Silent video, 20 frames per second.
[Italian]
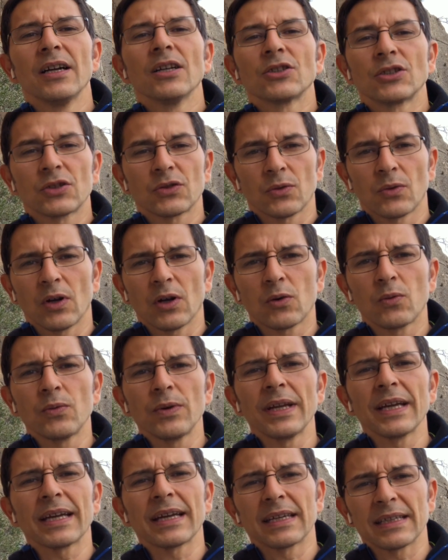Ci sono
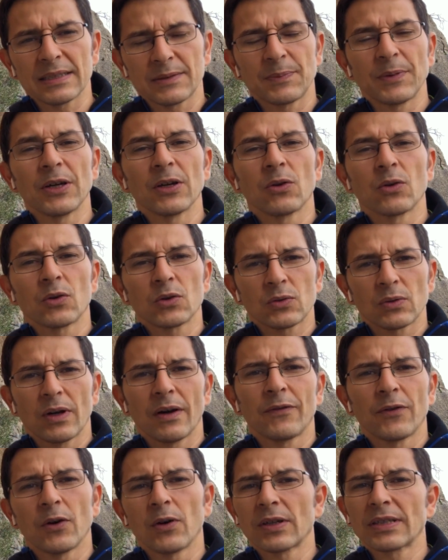alcuni che spingono
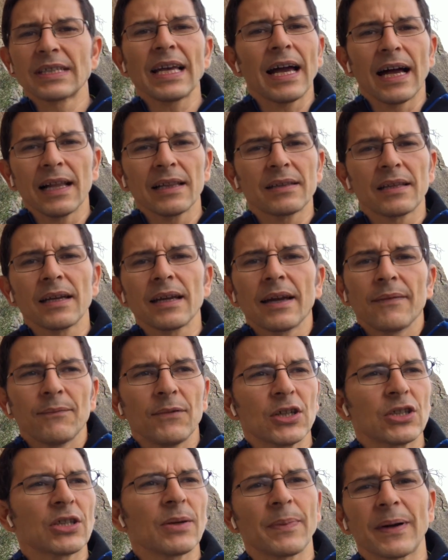sulla forza, altri che
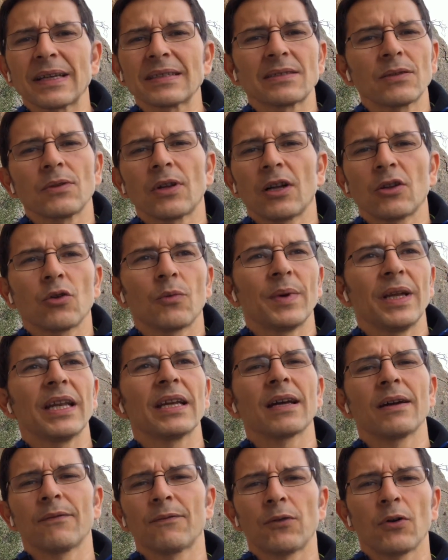invece passano delle
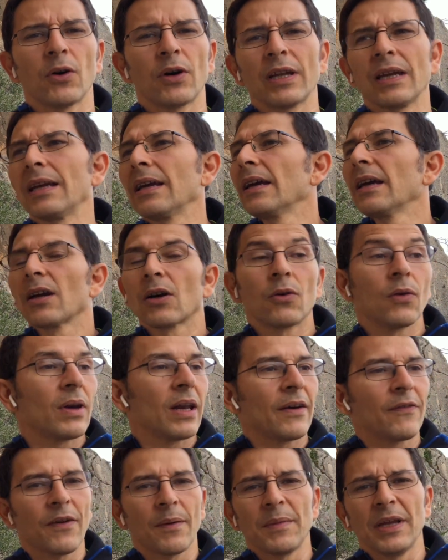domeniche fuori con
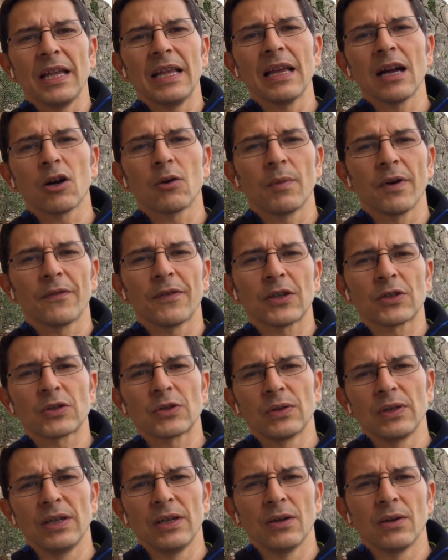la famiglia come
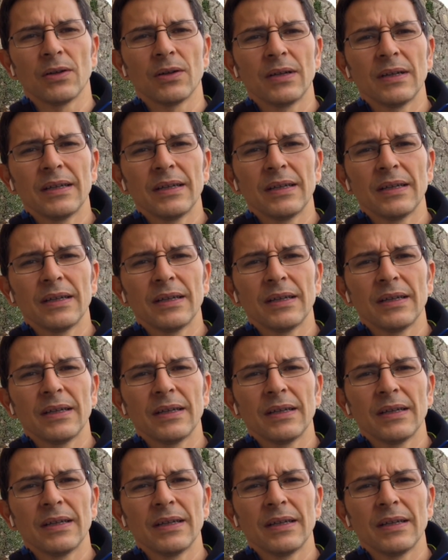faccio io.